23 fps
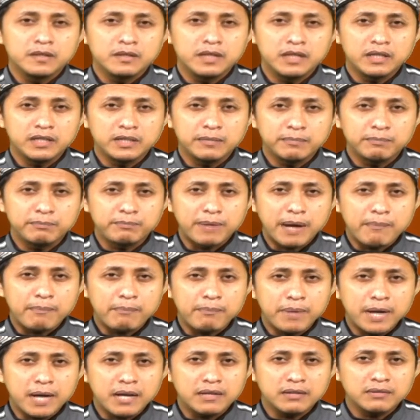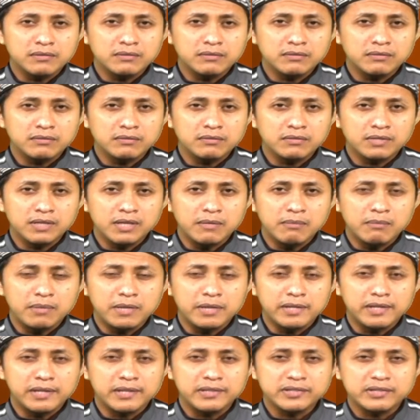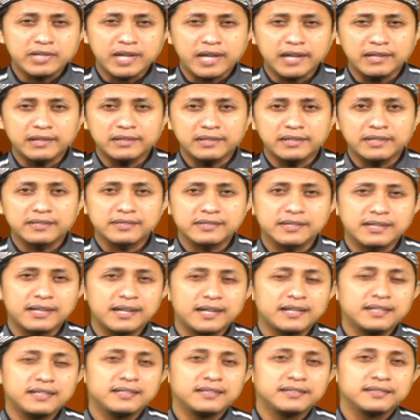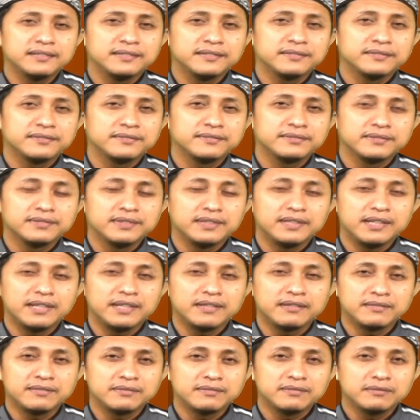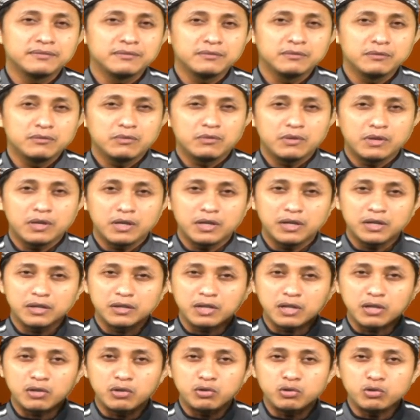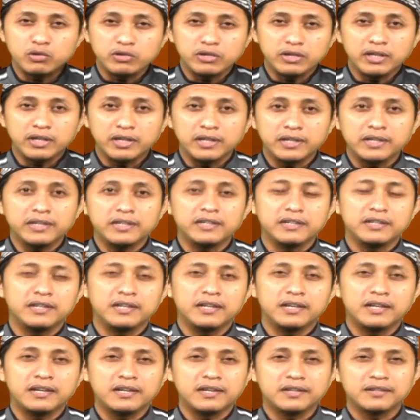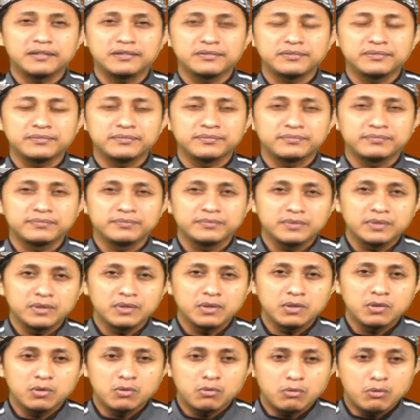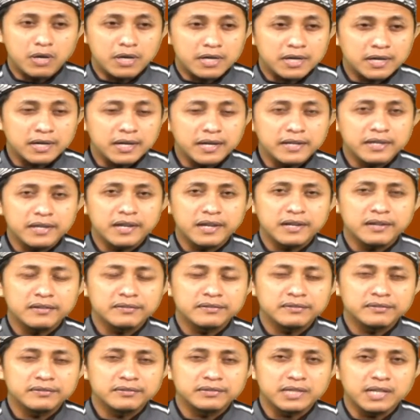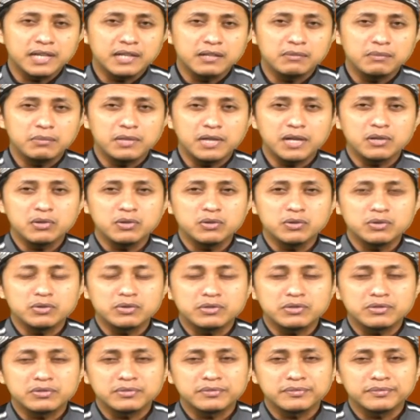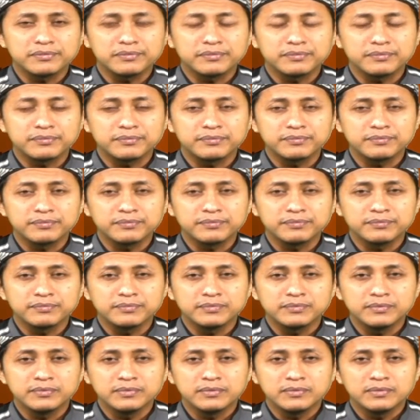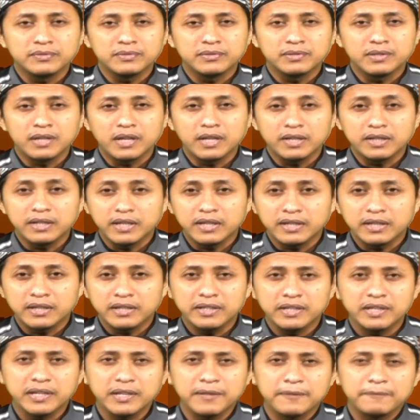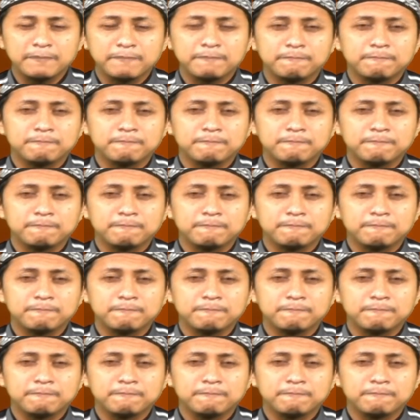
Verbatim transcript: Yang dipampang gambarnya cantik sekali, ya. Ada tanduknya yang indah. Warnanya sangat bagus. Ternyata yang dikirim